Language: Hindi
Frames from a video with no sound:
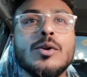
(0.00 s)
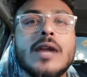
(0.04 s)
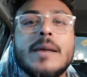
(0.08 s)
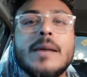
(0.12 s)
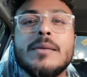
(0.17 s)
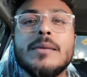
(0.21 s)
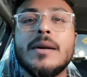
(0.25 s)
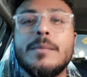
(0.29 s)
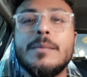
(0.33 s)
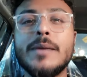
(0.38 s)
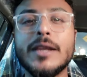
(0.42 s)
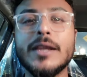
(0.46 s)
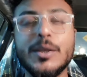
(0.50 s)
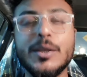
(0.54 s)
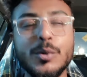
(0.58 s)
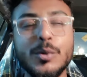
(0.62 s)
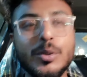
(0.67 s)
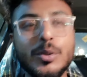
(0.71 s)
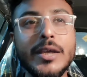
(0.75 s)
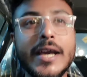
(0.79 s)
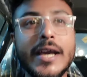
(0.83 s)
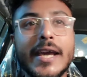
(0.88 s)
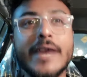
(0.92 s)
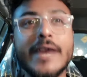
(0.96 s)
नाम गब्बर क्यों
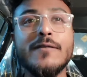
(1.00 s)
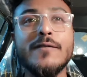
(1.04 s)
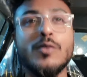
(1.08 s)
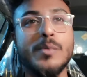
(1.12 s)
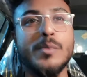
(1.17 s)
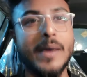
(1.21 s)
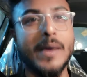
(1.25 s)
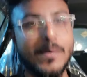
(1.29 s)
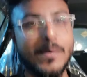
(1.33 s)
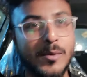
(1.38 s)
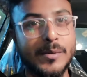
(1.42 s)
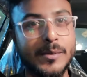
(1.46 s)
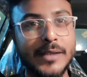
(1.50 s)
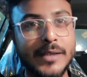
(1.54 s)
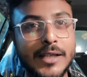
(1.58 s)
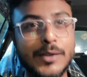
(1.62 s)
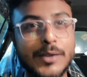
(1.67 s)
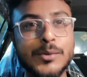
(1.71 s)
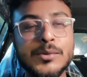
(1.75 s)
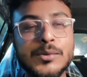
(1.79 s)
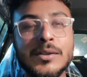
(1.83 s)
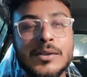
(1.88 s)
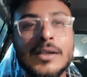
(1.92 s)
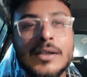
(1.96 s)
दिया गया वो मैं आपको
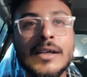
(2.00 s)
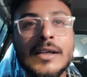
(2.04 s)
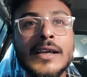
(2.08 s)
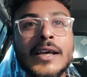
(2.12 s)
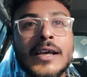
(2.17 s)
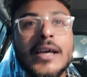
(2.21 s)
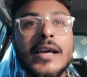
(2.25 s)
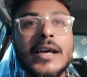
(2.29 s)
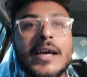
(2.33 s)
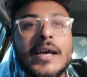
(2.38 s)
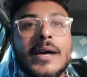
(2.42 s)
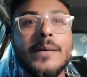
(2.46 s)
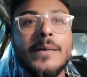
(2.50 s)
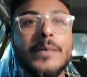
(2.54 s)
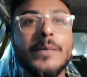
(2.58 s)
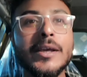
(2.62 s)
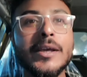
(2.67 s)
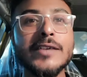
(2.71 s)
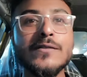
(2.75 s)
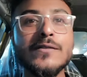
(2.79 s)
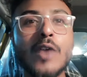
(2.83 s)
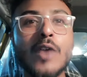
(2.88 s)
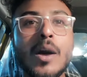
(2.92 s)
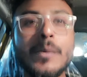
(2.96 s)
बताता हूँ
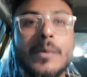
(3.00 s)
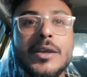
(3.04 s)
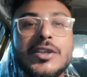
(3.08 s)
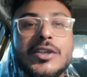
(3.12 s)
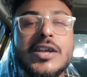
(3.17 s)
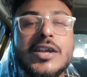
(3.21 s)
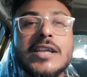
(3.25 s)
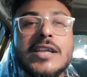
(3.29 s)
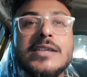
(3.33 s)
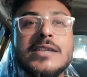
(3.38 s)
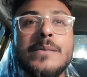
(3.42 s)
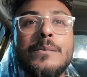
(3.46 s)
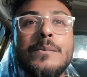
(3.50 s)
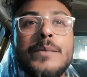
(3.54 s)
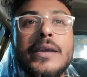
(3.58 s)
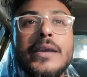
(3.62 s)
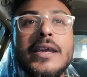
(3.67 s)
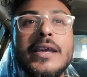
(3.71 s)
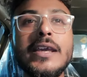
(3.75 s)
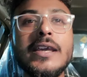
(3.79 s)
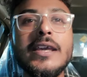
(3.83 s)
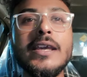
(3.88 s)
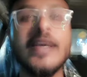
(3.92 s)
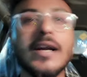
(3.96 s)
बिकॉज वो हमेशा जब भी
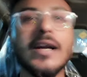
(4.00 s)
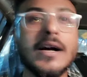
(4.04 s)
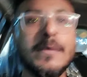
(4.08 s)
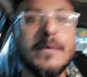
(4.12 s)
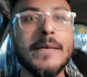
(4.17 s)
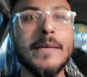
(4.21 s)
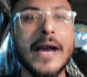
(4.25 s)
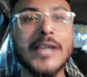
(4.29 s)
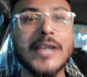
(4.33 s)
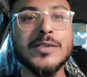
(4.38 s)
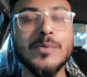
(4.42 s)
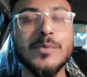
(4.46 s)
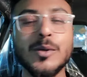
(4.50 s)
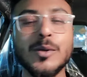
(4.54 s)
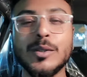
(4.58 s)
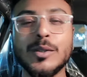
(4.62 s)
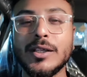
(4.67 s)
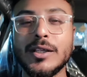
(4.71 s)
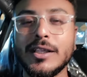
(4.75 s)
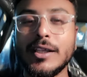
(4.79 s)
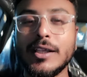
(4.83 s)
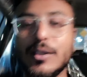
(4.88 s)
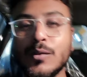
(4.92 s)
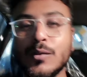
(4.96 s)
आ, uh, मैच में
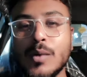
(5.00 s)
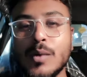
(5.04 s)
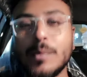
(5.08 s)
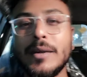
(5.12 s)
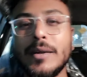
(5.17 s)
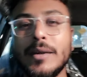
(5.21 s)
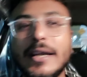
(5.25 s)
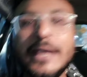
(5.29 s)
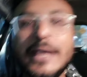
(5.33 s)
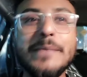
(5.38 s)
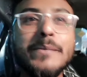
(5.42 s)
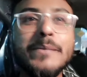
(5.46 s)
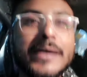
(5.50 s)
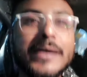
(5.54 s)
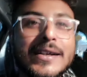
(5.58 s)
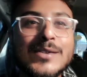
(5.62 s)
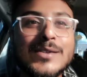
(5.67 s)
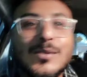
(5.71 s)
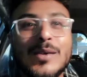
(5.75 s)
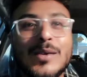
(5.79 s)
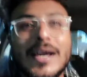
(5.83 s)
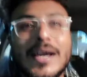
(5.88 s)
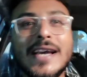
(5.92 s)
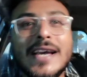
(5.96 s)
होते थे तो वो अपने टीममेट्स
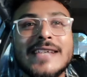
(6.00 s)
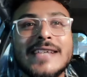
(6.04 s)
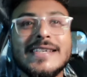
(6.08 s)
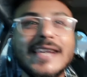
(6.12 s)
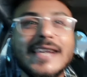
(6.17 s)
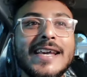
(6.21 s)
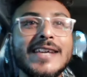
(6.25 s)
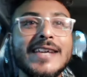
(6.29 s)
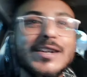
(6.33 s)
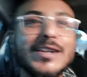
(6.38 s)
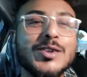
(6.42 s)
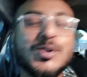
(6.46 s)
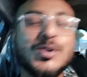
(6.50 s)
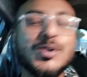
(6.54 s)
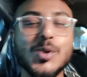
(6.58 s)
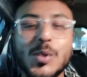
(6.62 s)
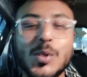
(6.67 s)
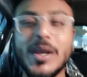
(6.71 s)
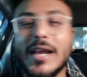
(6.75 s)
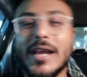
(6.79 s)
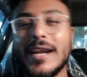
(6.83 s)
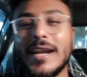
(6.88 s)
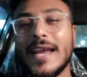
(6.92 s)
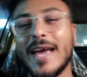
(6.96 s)
को ना ऐसे
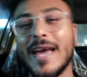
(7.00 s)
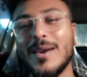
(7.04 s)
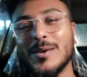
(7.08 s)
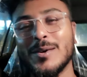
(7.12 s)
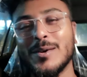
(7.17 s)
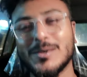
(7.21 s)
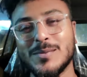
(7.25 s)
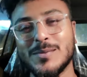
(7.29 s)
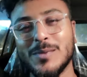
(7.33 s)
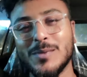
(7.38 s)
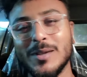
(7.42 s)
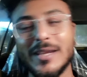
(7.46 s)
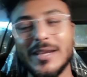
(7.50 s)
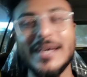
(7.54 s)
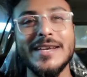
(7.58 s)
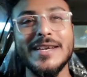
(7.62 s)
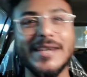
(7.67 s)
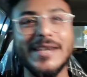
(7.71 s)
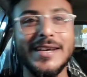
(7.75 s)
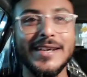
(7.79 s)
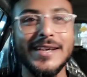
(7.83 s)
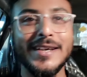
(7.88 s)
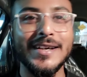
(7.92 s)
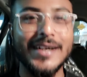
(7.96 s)
शोले के डायलॉग्स बोल के
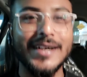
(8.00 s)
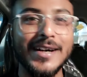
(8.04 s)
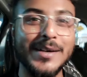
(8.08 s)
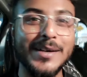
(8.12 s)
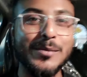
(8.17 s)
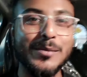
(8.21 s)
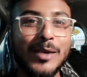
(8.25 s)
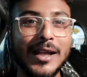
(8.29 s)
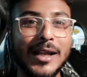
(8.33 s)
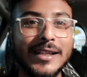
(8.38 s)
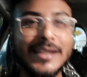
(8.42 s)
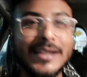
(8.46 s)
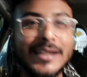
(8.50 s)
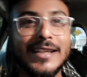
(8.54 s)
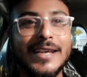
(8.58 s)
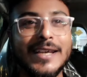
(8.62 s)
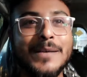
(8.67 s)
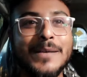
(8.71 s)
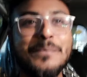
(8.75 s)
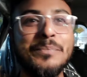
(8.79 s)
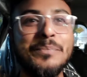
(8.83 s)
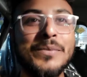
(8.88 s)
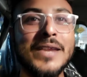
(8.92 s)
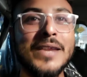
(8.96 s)
आ, बुलाते थे
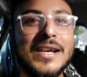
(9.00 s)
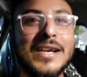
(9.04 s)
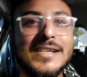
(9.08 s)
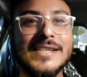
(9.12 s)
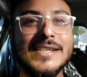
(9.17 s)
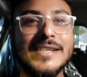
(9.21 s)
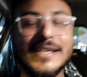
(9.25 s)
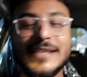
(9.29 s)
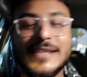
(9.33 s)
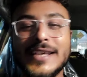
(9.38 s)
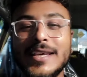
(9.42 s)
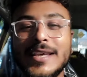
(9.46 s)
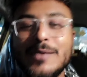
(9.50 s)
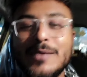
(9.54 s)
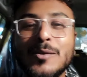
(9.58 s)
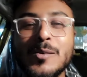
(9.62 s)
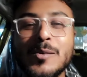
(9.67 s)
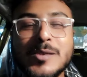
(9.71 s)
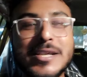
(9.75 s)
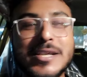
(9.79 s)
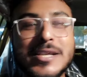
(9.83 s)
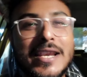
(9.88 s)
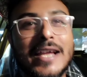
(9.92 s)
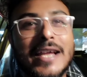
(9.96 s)
जैसे कि
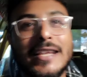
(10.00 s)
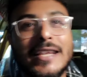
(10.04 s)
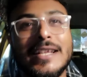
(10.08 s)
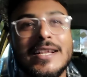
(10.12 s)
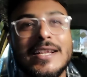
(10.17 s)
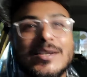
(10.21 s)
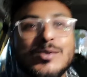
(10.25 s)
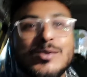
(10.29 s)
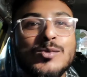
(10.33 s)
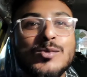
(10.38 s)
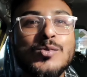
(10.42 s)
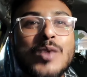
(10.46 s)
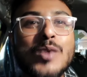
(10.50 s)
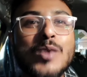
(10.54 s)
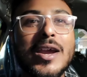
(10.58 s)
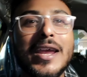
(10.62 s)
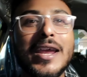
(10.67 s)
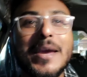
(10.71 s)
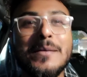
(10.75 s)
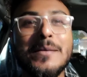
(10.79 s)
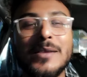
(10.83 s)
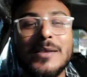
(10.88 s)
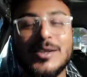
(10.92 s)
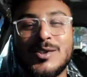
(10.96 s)
वो चिल्लाते थे सुअर
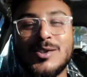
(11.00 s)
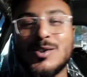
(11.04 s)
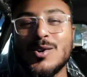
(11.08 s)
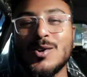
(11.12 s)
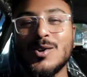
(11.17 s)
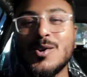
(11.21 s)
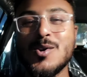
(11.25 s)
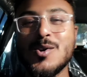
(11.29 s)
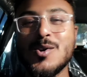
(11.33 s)
के बच्चों